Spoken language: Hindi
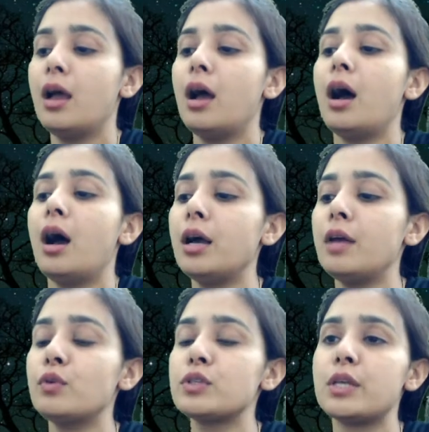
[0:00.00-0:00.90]
अगर
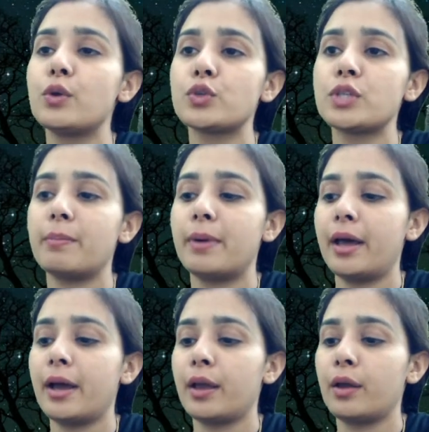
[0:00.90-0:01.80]
वो ज़ीरो से बड़ा
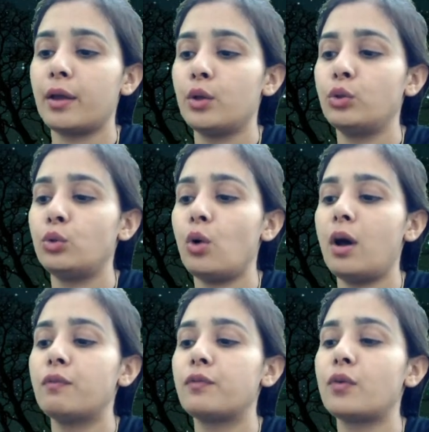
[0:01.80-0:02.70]
है तो
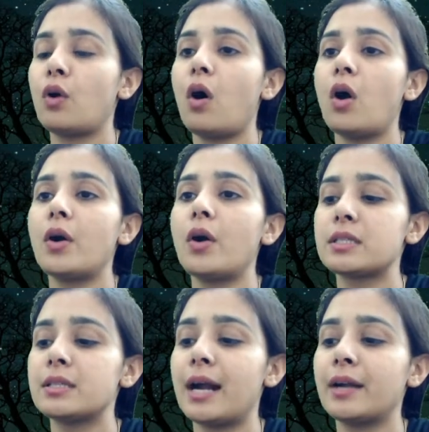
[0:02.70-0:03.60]
अफकोर्स
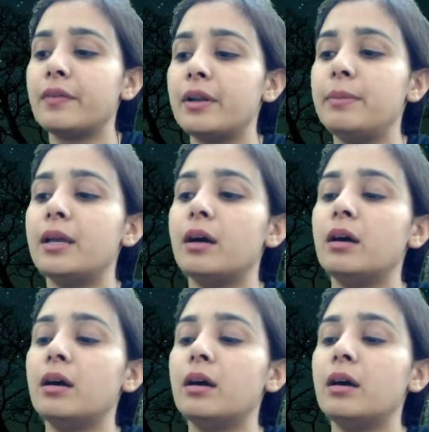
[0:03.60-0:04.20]
दैट विल बी अ